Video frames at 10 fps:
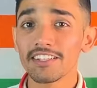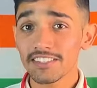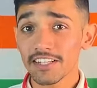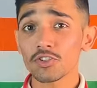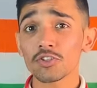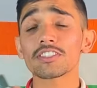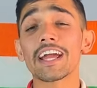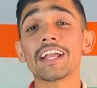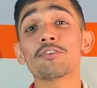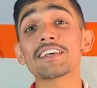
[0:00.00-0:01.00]
इसने जो
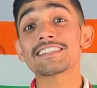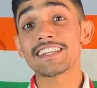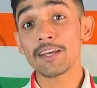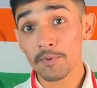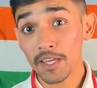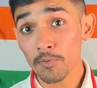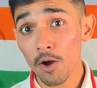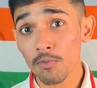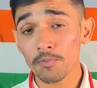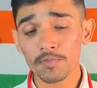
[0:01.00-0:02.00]
साइडवेज स्लिप की
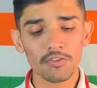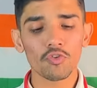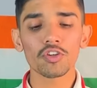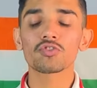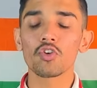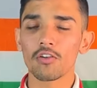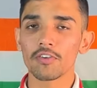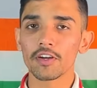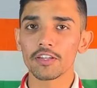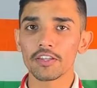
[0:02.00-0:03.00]
प्रॉब्लम थी वो
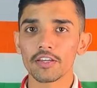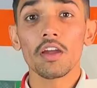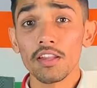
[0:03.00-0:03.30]
सॉल्व कर दी